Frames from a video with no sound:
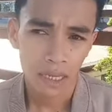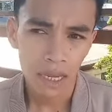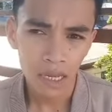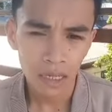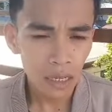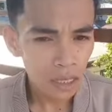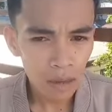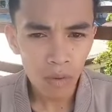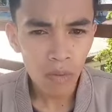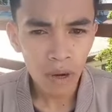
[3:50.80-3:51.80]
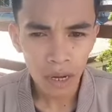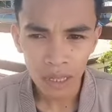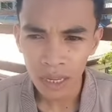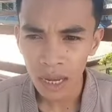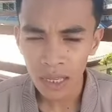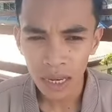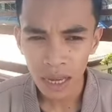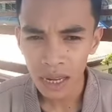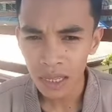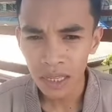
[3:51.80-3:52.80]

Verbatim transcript: Yan, kasi hindi mo, kahit kailan,